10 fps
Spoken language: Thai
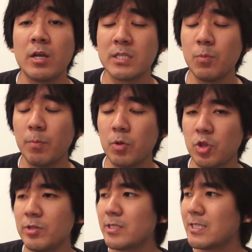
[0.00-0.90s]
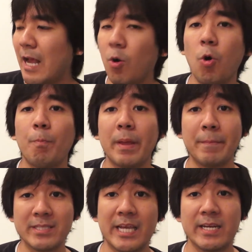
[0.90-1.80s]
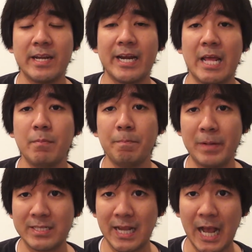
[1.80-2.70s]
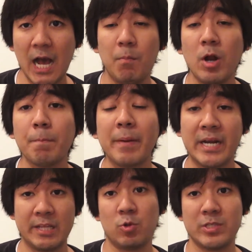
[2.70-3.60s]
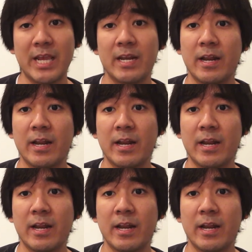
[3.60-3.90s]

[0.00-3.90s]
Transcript: จำนวนโปรตอนจาก6เปลี่ยนเป็น7 ดังนั้นมันเปลี่ยนจากคาร์บอนเป็นไนโตรเจน